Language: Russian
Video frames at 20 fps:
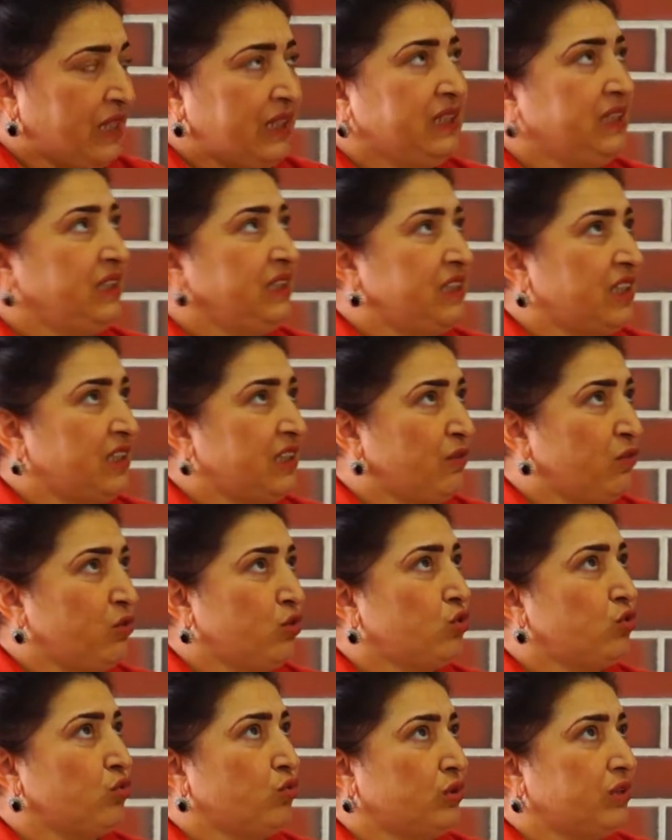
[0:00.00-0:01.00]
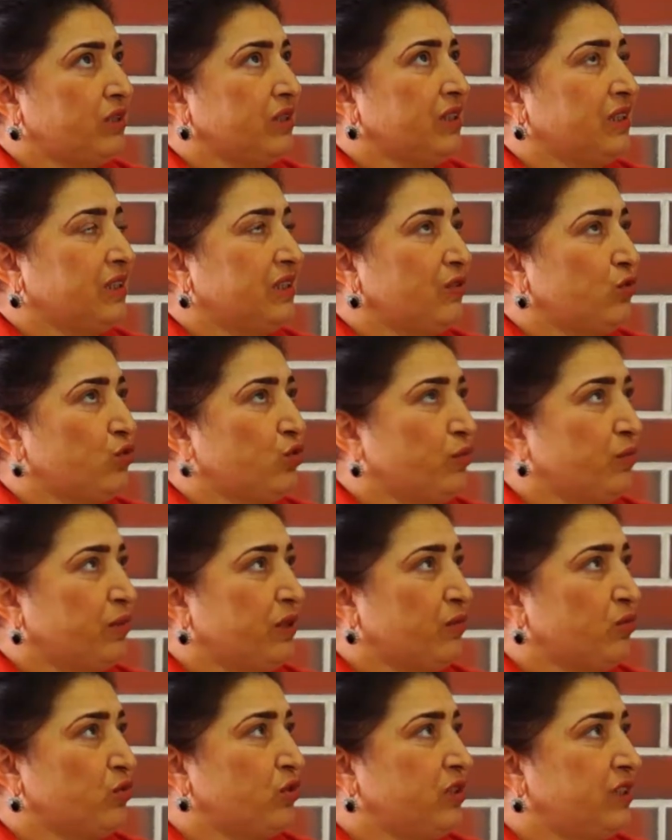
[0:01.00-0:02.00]
не из-за того, что вот это все
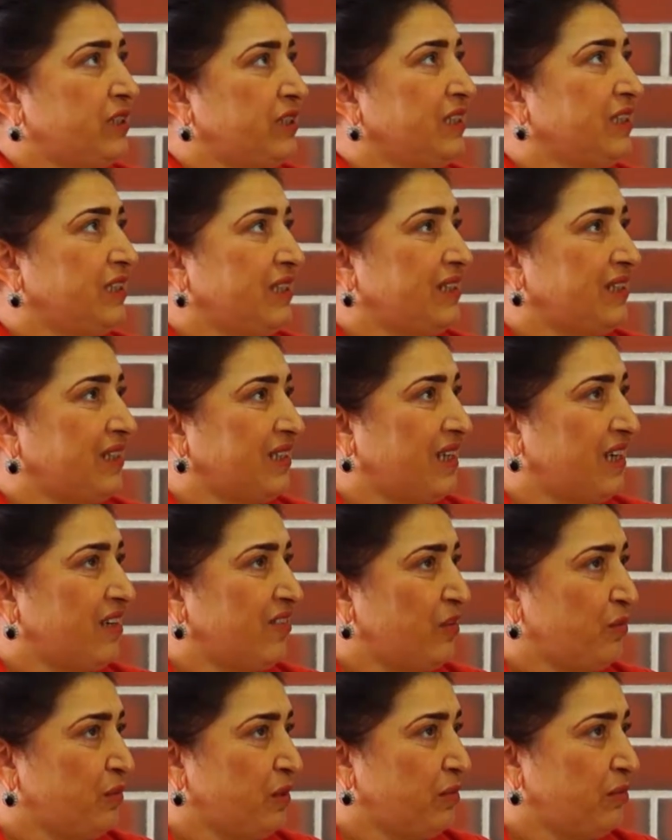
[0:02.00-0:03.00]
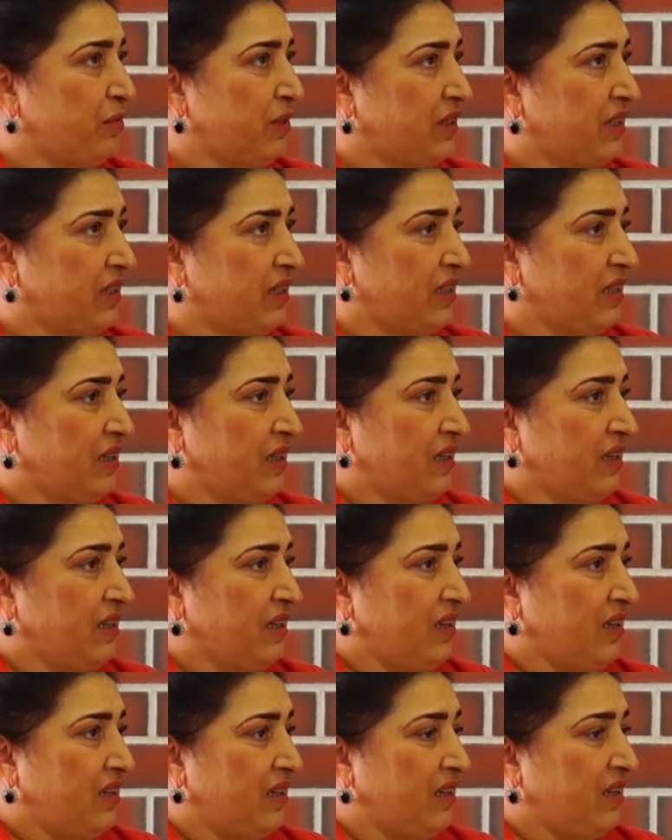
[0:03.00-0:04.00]
прям вот сила такая во мне была –
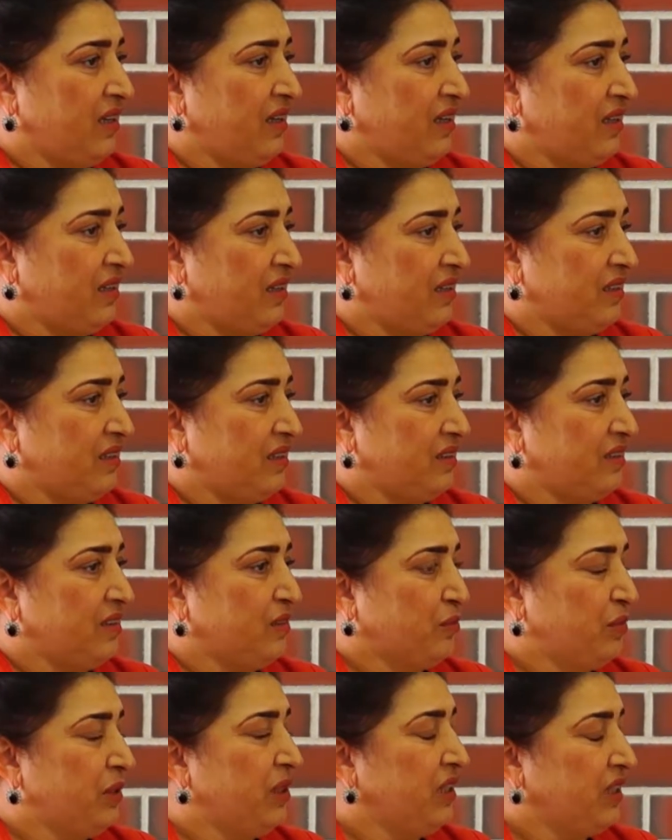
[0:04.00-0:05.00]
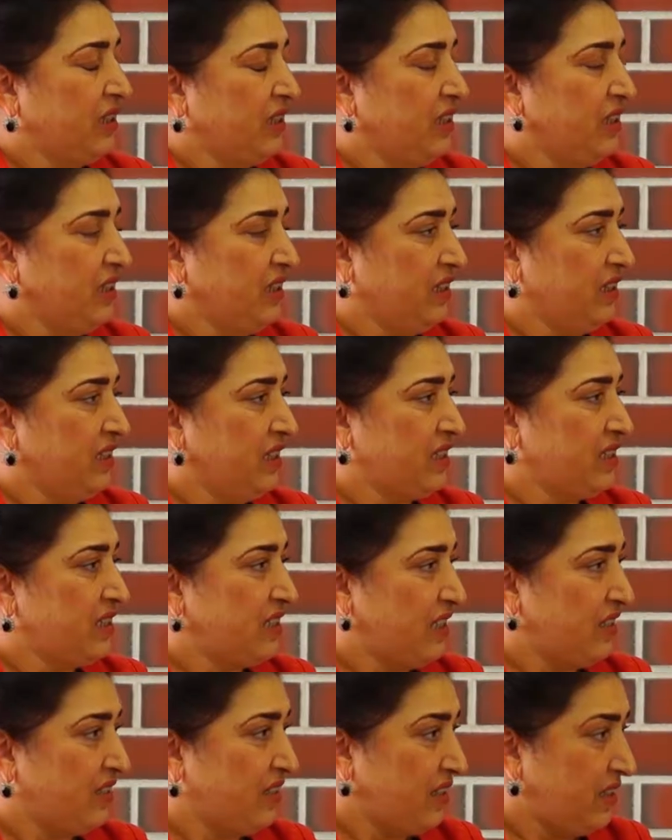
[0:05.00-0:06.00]
а, были книги,
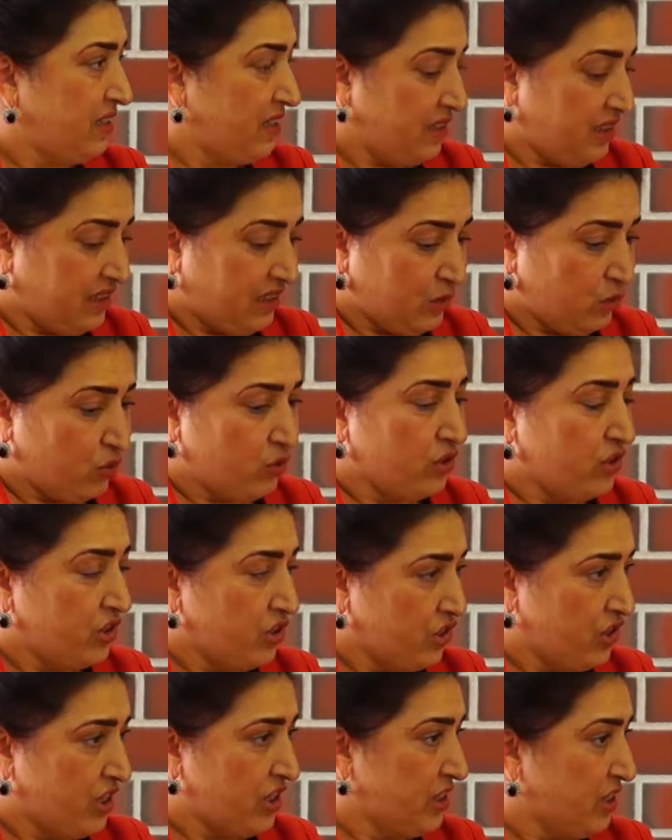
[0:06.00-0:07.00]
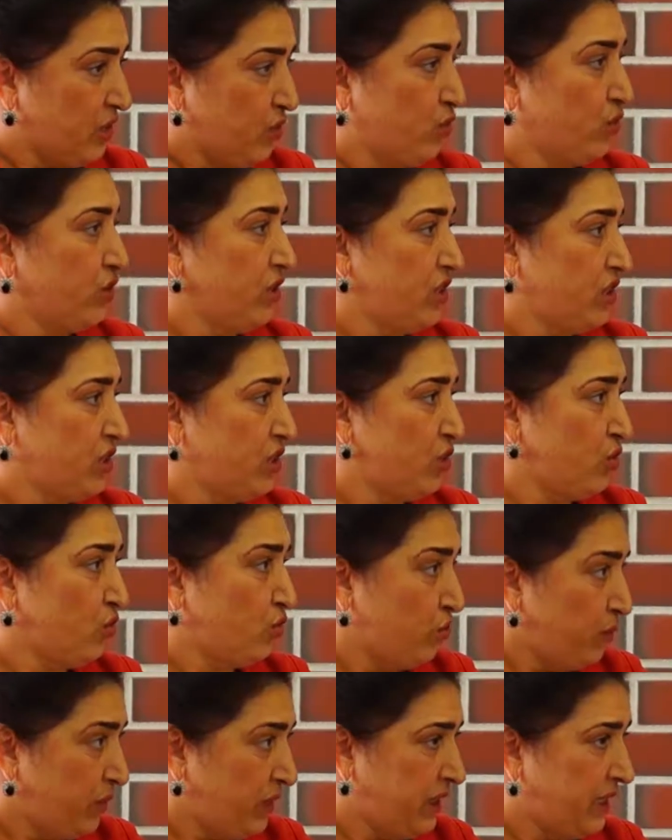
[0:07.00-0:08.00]
которые сейчас находятся
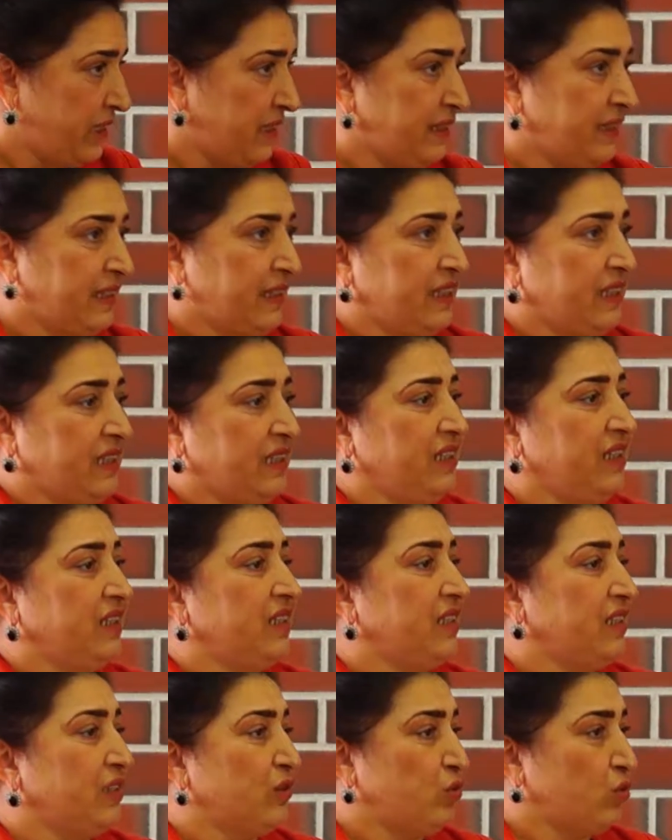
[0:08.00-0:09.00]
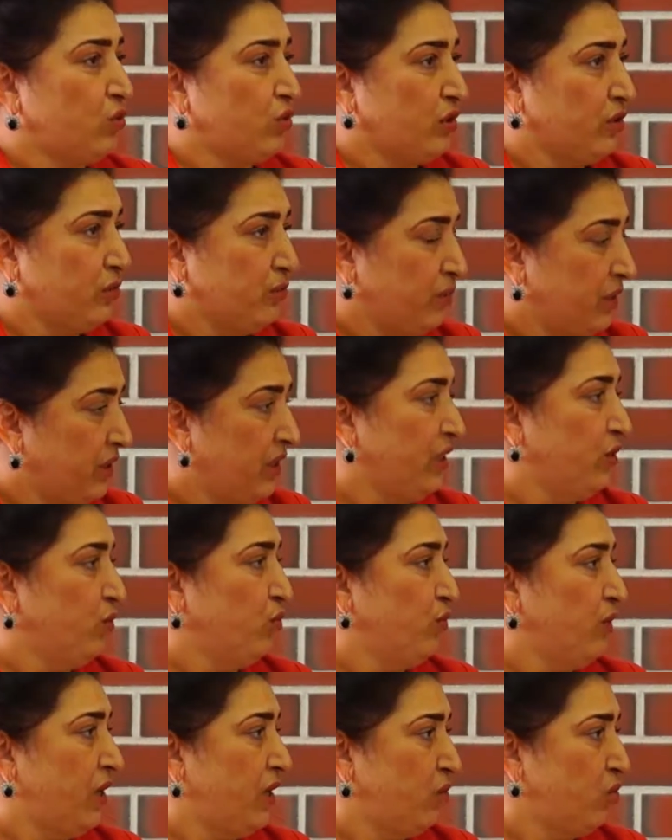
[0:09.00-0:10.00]
у меня, и которые были
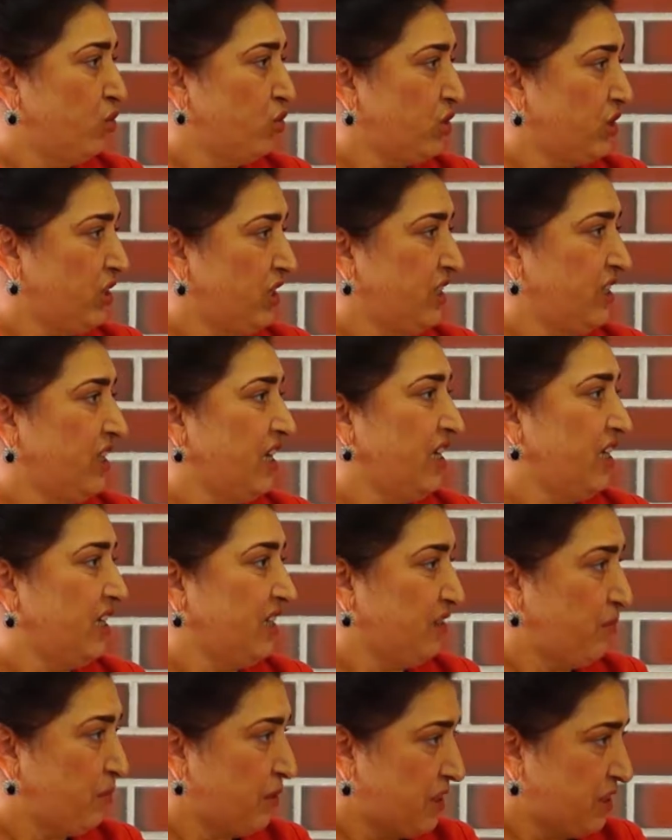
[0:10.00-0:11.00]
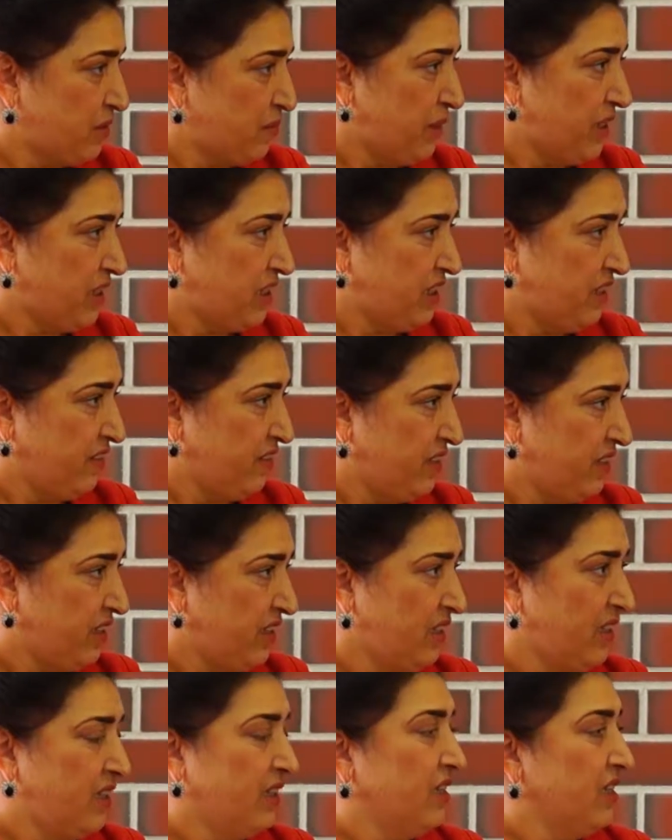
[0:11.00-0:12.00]
у бабушки, я их
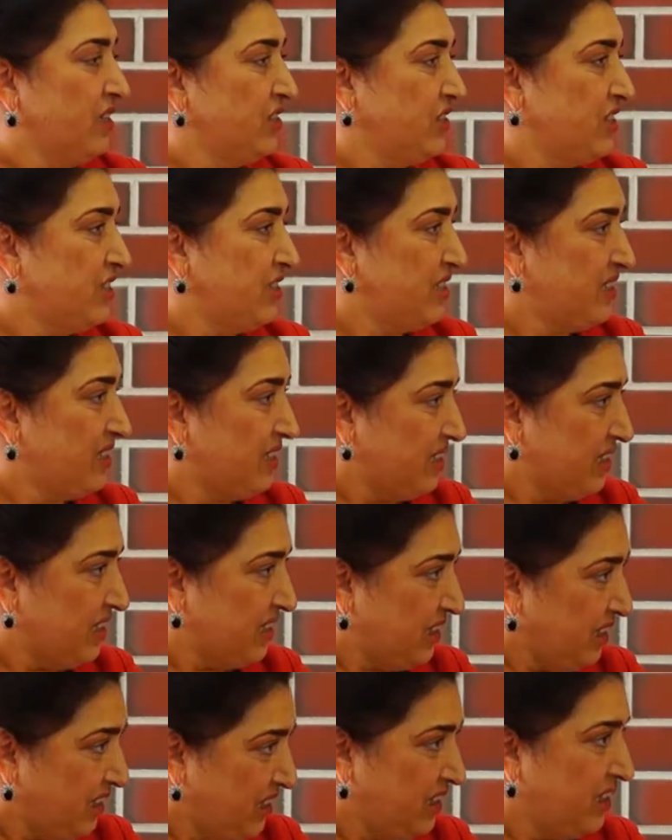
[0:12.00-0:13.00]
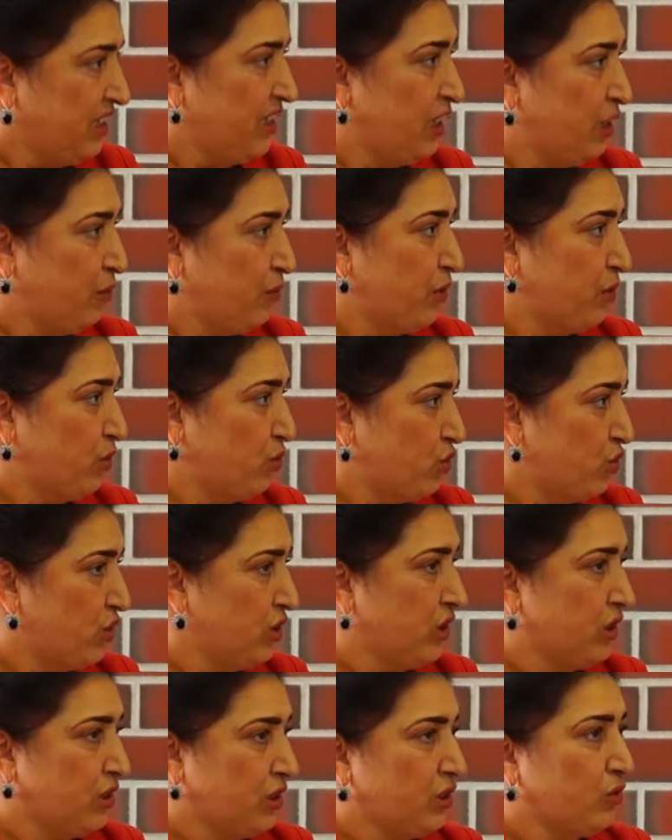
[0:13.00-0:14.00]
просматривала. Через эти книги я и
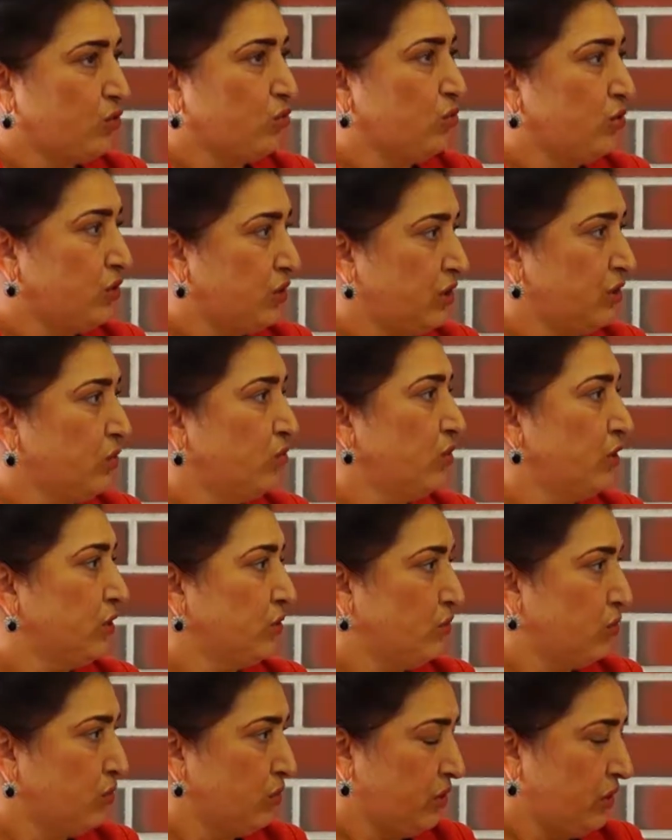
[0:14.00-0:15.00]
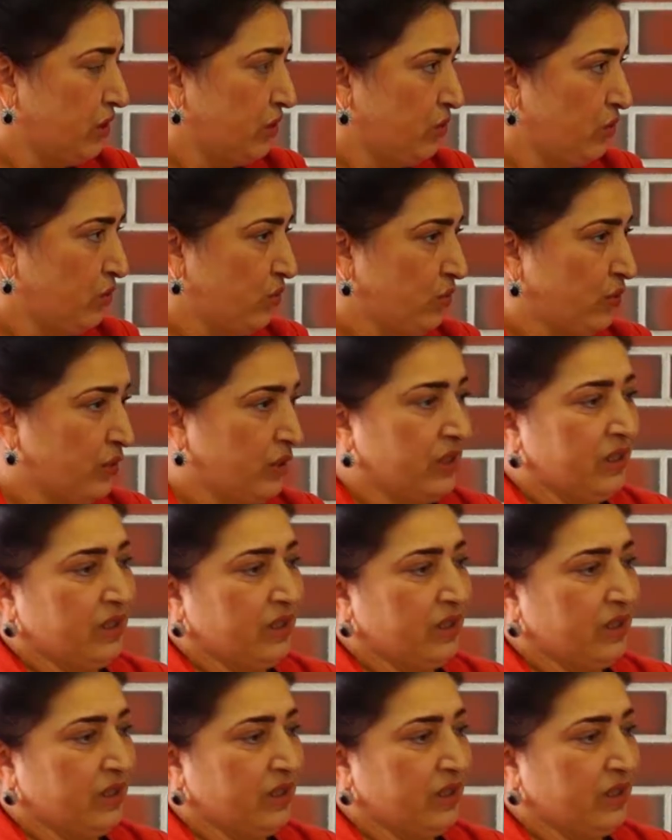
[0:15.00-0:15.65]
получила эту силу, эту энергию.